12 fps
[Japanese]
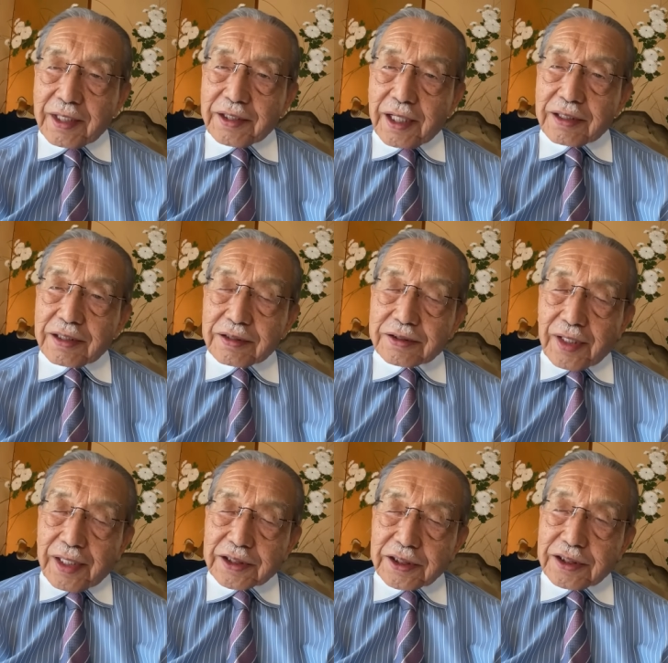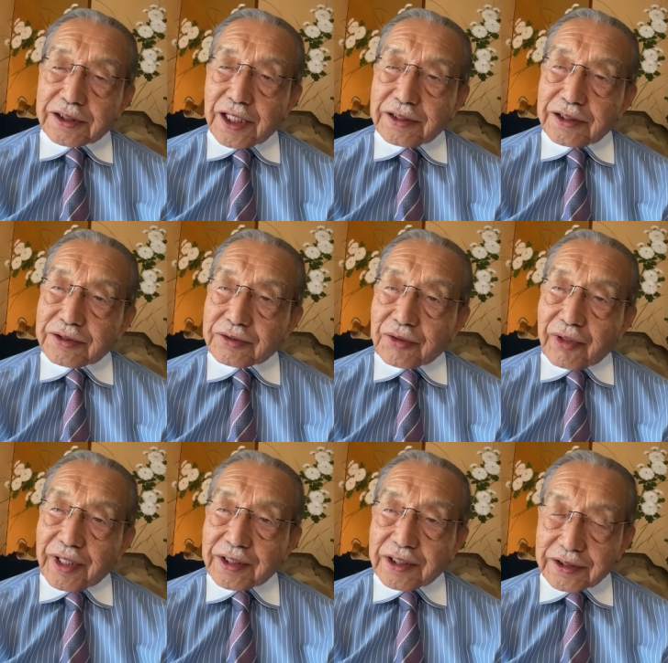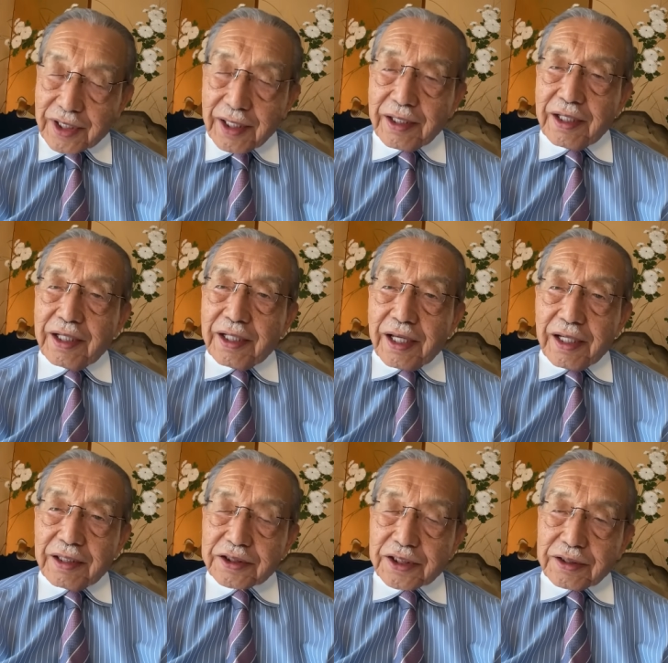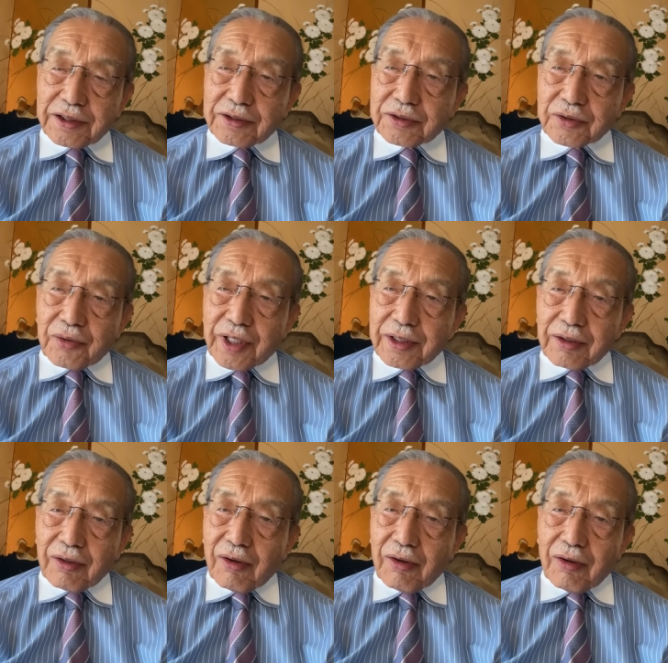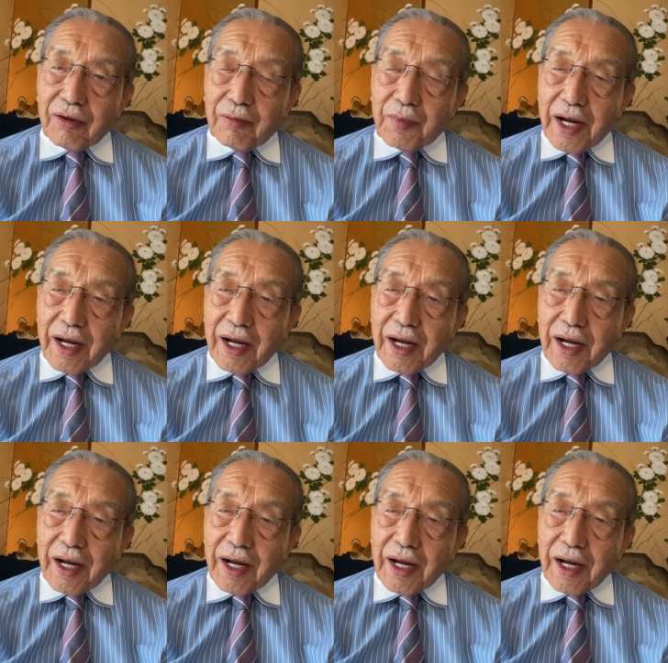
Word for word: 年、すなわち2025年ですね、2025年の、